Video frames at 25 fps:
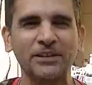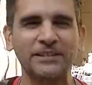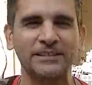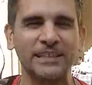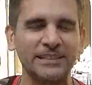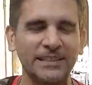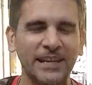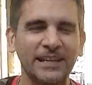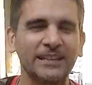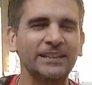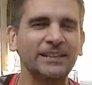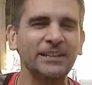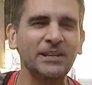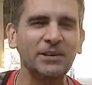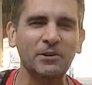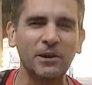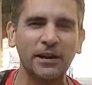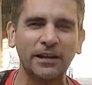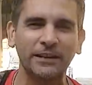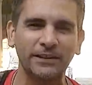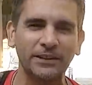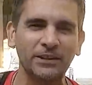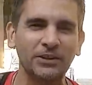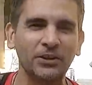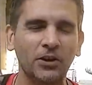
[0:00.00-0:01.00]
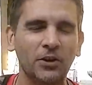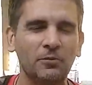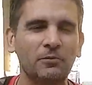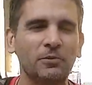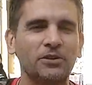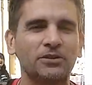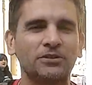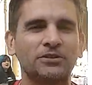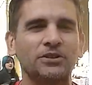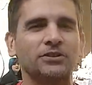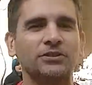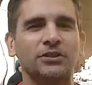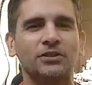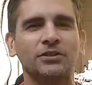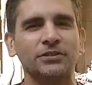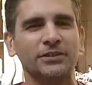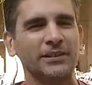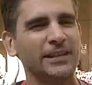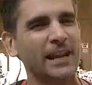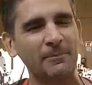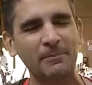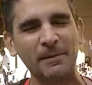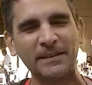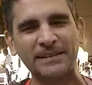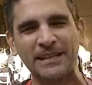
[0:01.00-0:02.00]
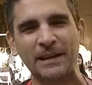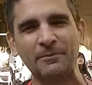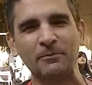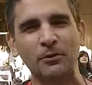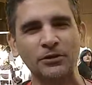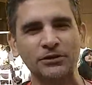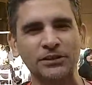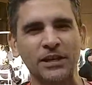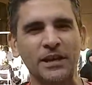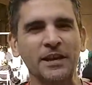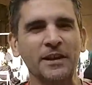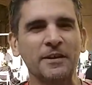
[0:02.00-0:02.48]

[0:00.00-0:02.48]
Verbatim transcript: que se hayan divertido como nosotros, la pasamos